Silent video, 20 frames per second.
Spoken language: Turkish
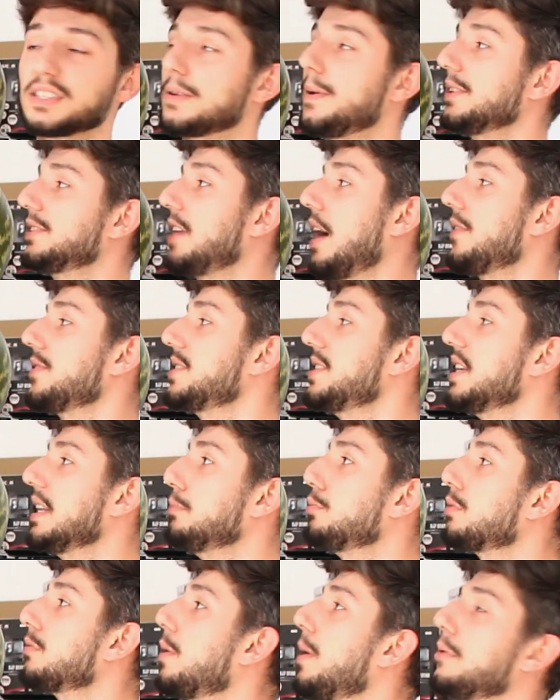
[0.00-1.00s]
zaman tavsiye
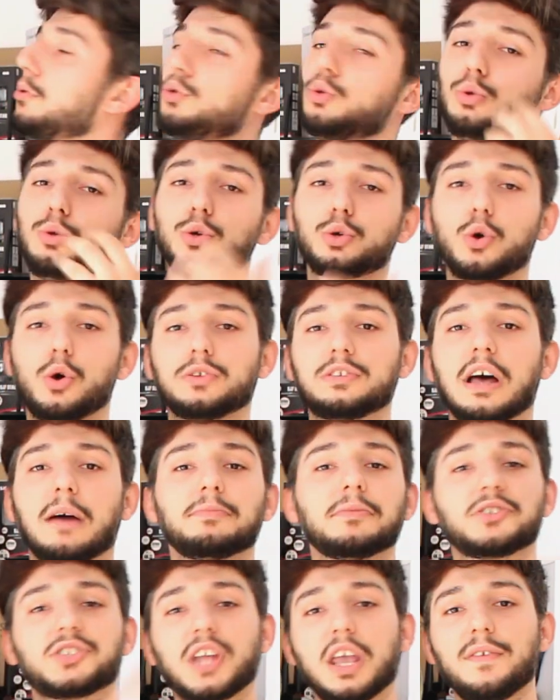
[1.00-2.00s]
etmem ama günlük
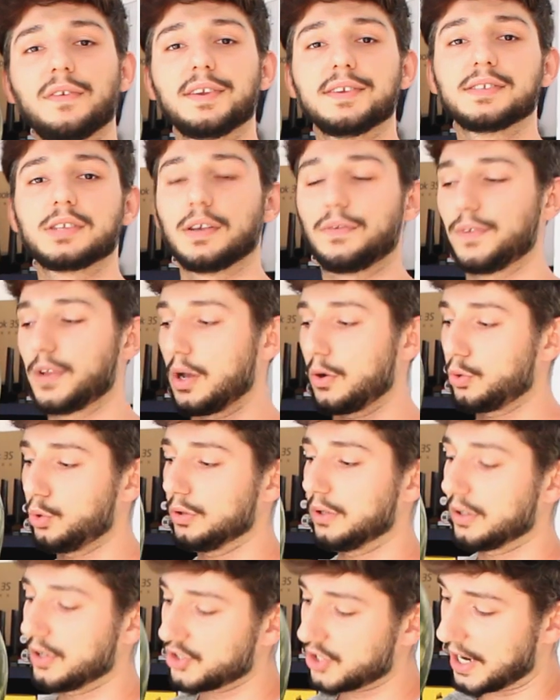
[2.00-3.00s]
ortamda işte evinizde falan
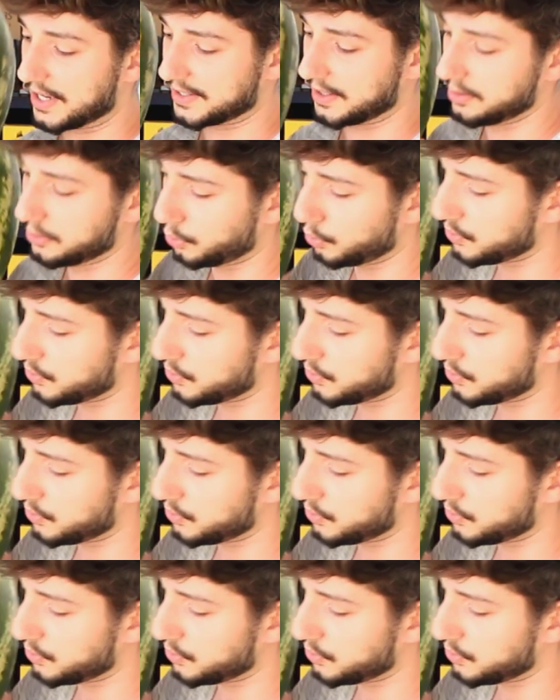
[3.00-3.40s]
kullanacaksanız